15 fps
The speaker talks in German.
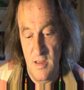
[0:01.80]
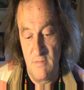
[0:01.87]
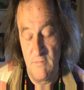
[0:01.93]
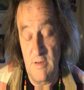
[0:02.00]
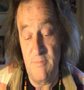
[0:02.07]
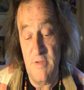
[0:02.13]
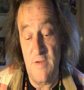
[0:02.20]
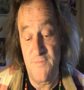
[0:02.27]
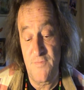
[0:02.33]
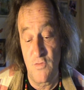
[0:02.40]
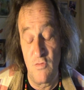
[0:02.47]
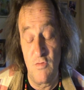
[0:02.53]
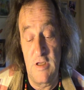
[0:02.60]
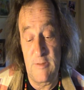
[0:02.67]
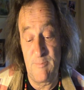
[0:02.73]
wenn mir
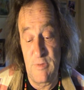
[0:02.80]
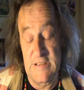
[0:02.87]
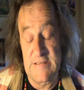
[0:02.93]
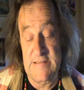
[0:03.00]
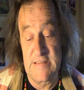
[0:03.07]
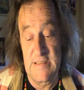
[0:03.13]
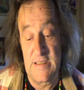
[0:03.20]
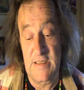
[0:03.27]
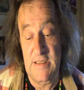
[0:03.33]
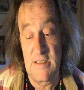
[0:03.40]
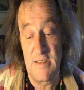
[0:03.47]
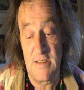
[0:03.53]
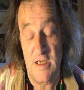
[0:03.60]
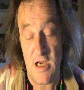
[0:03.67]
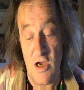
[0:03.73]
fröhlich blitzende
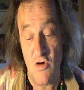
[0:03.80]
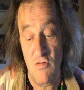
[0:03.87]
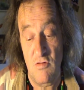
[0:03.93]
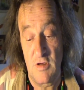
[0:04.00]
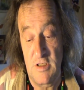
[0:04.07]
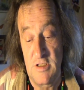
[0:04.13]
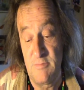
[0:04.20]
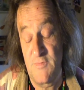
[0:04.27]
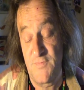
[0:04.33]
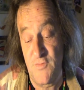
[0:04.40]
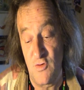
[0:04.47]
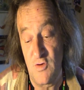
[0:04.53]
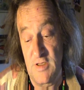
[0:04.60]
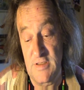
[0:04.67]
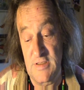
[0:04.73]
Kinderaugen
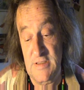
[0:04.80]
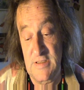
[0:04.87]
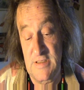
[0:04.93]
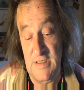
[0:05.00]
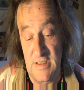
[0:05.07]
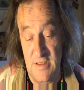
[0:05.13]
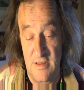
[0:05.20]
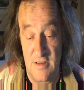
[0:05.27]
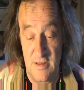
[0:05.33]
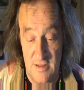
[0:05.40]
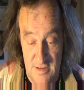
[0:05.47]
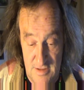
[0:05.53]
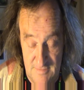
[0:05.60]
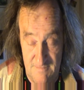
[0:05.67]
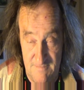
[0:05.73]
liebevoll
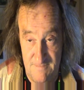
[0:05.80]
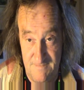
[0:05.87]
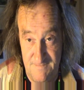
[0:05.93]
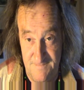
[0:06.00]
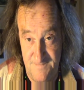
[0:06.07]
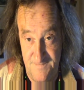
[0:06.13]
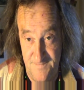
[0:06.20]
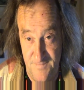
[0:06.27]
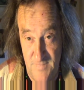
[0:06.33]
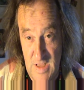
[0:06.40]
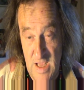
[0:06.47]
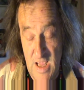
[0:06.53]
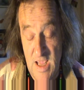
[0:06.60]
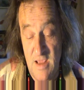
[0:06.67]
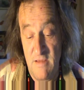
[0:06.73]
entgegenlachen,
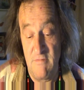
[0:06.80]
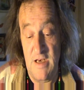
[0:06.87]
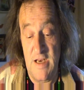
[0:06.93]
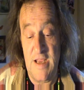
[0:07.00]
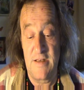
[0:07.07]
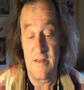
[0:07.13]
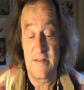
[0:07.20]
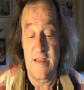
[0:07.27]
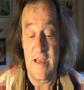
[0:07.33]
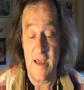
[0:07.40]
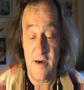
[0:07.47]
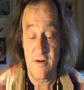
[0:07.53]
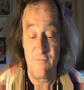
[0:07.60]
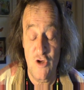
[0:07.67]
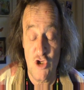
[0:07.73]
wenn ein
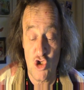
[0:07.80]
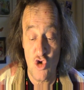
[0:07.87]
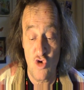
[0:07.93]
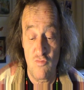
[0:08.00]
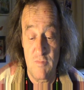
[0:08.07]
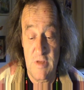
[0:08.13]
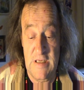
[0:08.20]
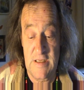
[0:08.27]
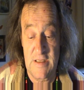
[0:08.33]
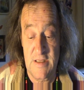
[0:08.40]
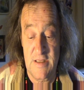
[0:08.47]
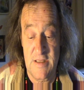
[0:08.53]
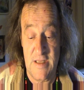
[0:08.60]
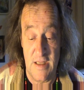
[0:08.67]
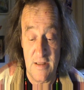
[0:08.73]
Derwisch um mich
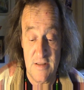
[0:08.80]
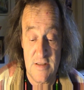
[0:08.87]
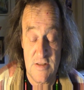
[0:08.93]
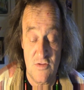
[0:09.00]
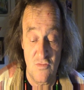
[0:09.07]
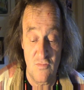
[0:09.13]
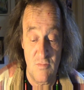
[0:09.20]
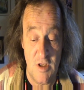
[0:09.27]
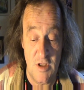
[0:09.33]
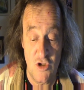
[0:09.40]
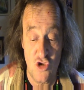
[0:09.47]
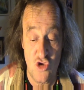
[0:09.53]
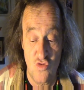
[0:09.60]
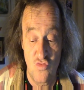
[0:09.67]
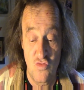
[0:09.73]
tanzt und meine
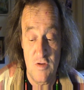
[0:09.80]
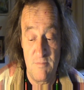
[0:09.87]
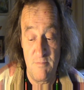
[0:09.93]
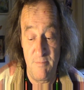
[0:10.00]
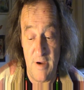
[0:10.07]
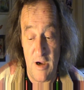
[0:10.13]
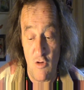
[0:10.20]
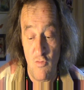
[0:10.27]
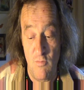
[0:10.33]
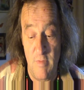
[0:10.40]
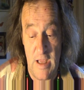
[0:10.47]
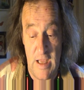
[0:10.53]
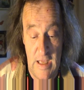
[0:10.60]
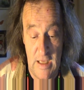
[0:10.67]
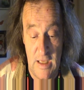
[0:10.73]
Schuhe im Baum
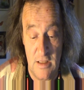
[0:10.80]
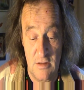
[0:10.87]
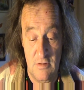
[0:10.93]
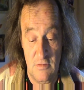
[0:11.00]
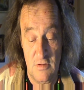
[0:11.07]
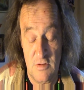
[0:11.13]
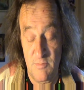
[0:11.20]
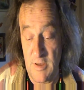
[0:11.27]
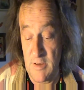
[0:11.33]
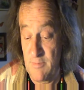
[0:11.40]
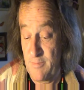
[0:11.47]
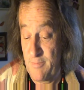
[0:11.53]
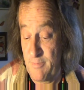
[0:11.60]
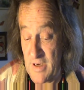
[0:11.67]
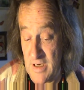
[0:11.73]
hängen und
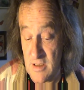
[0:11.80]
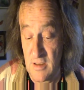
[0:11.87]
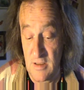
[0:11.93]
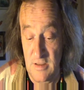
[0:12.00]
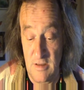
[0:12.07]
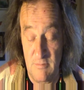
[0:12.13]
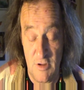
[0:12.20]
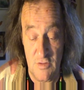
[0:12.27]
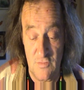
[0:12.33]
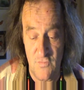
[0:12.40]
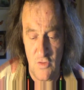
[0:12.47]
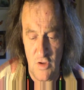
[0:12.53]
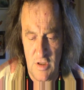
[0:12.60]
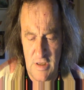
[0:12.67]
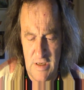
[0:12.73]
beim Backen jemand
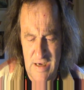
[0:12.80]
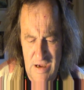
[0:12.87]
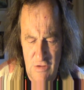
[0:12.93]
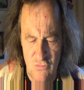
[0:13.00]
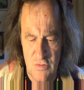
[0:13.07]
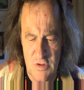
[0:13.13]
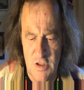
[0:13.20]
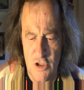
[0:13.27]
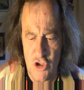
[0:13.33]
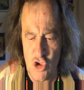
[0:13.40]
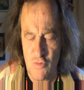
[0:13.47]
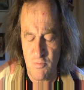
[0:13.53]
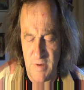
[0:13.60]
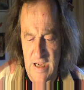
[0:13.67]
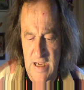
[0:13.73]
vor lauter
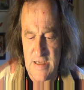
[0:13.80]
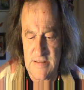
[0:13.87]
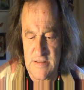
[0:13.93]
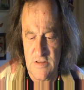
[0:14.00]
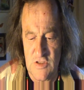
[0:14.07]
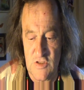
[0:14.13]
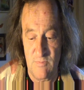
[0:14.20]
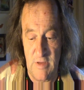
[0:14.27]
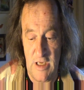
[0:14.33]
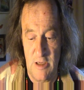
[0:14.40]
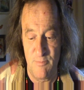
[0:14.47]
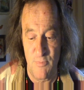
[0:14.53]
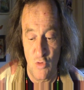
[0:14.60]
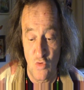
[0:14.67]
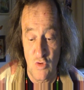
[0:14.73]
Spaß ins Mehl
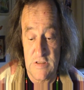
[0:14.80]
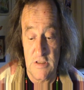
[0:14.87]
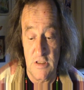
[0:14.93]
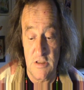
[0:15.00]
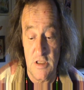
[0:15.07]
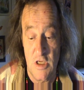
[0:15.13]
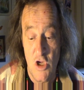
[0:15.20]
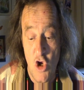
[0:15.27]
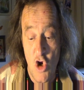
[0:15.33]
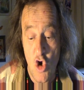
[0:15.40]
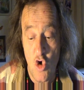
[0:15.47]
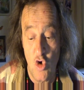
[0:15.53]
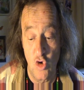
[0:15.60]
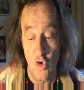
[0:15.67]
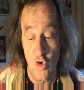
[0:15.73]
pustet
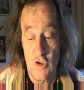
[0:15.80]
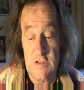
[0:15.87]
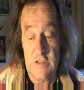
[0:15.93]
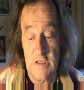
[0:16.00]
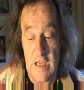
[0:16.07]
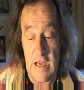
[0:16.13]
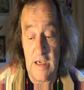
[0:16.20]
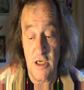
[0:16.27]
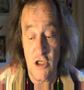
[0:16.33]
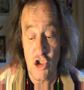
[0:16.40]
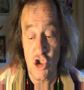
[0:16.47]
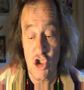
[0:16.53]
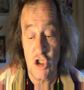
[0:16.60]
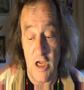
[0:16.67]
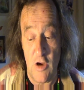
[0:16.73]
und uns in eine
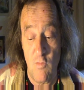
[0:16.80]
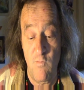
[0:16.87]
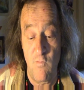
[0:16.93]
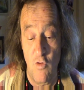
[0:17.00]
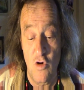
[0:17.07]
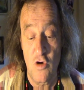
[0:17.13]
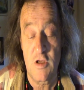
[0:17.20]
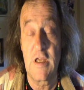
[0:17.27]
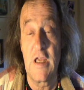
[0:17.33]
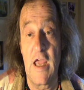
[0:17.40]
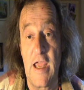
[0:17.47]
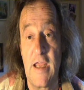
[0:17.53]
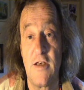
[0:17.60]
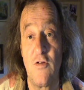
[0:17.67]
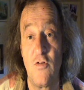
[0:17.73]
Staubwolke
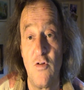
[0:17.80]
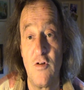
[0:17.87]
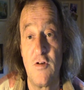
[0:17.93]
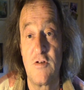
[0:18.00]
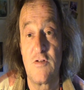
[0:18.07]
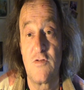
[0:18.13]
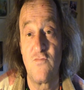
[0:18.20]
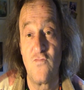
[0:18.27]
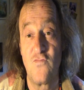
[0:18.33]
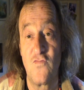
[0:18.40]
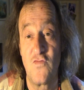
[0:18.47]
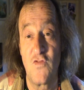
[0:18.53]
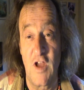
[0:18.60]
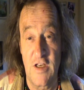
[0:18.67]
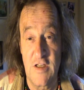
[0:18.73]
einhüllt,
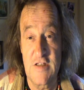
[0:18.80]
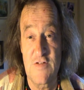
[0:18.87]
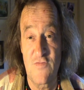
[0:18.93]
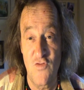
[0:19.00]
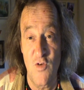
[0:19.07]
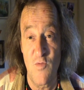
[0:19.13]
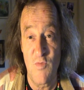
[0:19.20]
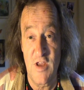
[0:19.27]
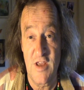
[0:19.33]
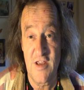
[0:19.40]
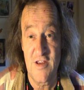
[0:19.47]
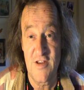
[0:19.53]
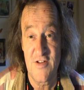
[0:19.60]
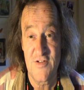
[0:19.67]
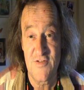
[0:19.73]
dann ist für
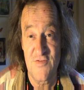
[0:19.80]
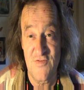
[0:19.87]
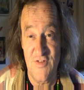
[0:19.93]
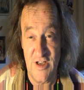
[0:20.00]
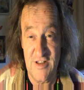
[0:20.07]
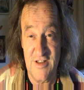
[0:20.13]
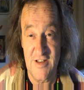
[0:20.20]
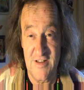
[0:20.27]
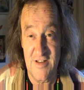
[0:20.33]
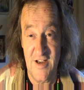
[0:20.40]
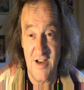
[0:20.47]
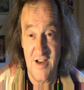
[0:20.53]
mich Vatertag.